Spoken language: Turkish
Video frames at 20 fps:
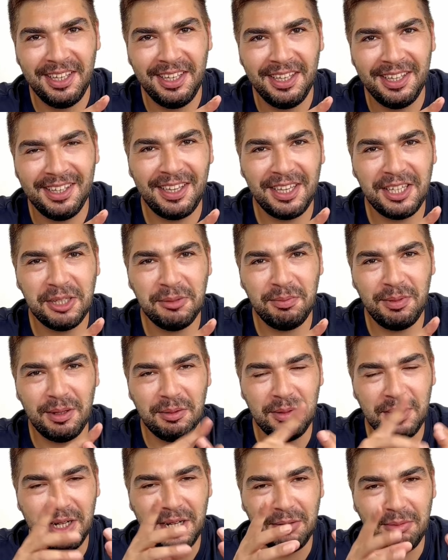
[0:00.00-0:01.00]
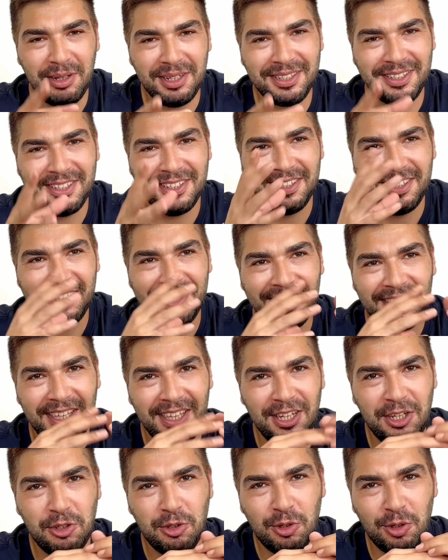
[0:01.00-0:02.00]
E, ekiple beraber
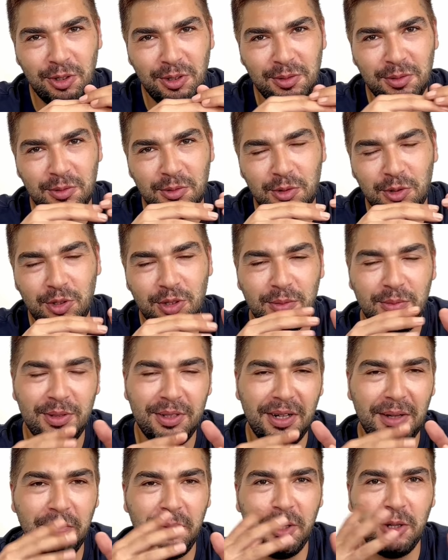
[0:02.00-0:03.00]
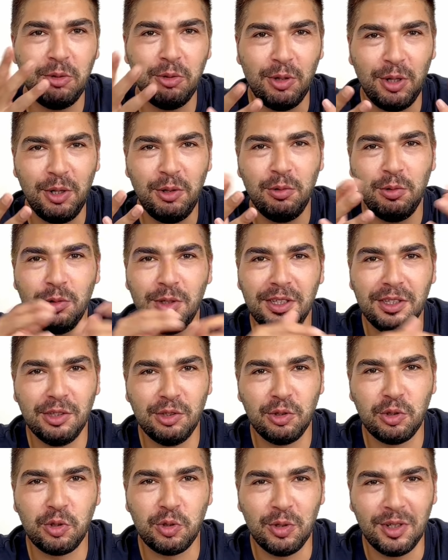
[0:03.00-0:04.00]
iniyor. Orada bir aparat olarak
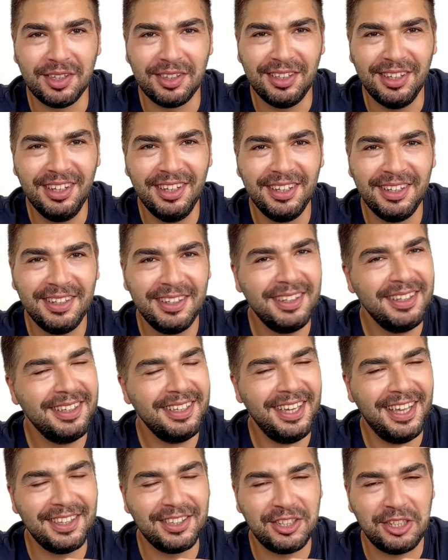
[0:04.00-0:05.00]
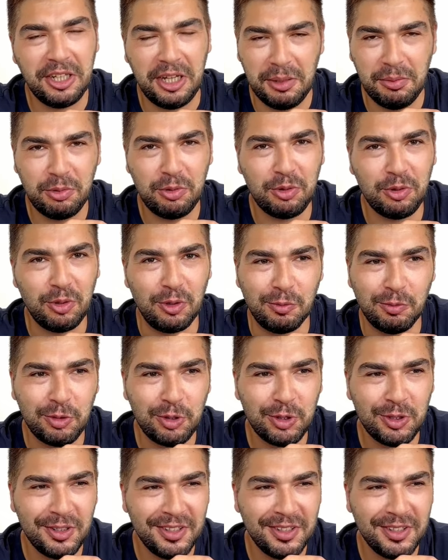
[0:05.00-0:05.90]
kullanılıyor şu anda. Yanlış, absürt olmuş.